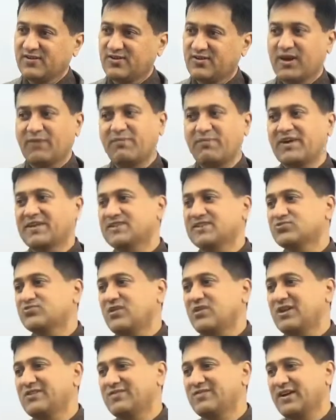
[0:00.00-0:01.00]
और आप आईएएस
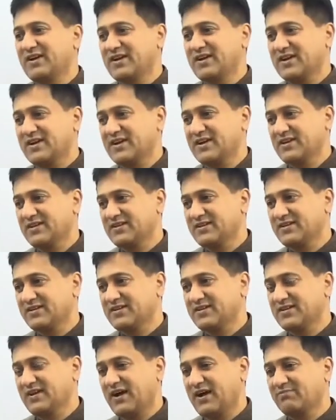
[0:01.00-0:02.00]
क्वालिफाई कर गए
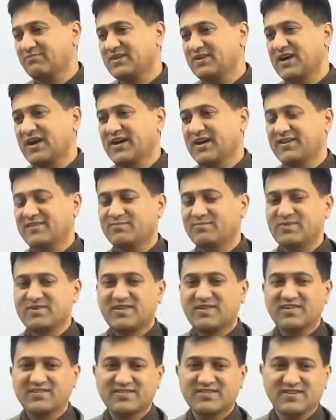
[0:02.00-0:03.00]
आप क्या हैं
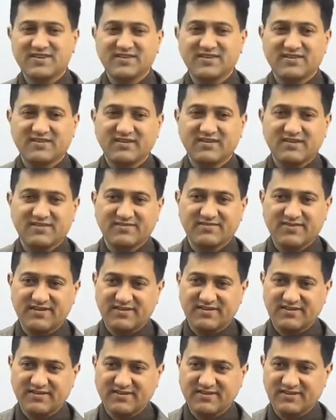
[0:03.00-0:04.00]
स्पेशलिस्ट हैं कि जर्नलिस्ट हैं